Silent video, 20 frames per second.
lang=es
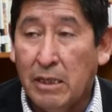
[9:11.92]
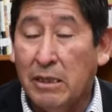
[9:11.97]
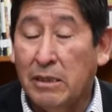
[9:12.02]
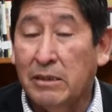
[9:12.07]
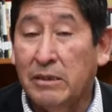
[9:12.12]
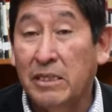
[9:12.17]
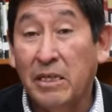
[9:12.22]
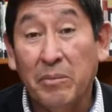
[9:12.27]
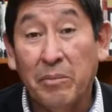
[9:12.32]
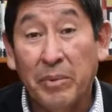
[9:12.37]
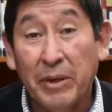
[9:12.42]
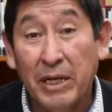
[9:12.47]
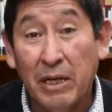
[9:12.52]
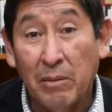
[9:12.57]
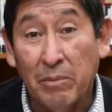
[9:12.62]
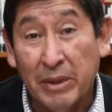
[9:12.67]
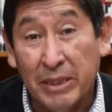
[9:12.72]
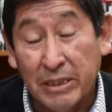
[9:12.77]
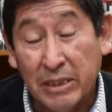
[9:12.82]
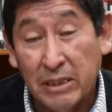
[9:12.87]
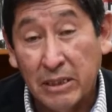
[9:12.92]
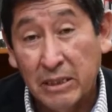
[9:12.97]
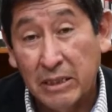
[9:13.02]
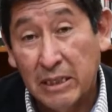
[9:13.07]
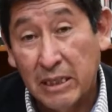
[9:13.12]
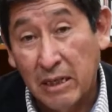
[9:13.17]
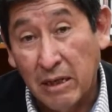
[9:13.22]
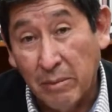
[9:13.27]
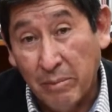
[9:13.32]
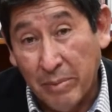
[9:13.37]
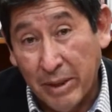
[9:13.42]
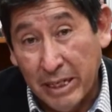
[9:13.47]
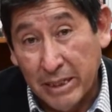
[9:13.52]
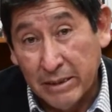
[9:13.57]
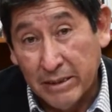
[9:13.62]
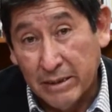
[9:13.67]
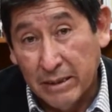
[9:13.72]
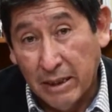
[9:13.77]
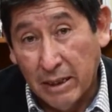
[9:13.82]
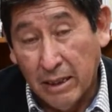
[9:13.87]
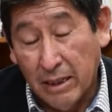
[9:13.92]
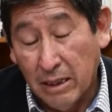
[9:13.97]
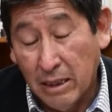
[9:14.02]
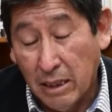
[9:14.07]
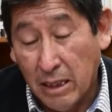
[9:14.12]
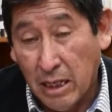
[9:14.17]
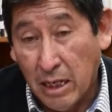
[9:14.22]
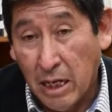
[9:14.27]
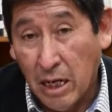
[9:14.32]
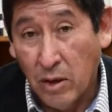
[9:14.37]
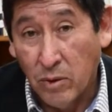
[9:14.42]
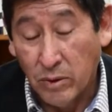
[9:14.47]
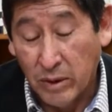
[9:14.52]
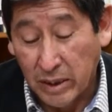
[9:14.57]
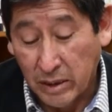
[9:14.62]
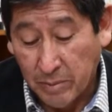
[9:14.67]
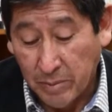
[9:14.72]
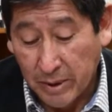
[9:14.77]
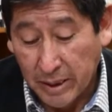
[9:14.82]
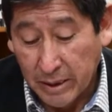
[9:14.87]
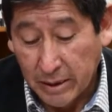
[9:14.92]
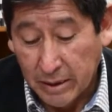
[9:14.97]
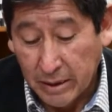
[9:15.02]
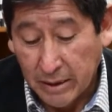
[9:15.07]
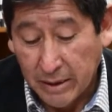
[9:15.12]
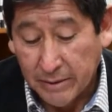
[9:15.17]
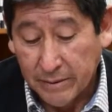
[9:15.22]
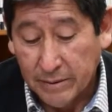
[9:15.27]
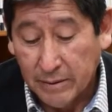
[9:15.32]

siempre a partir de la plaza Jaucaipata.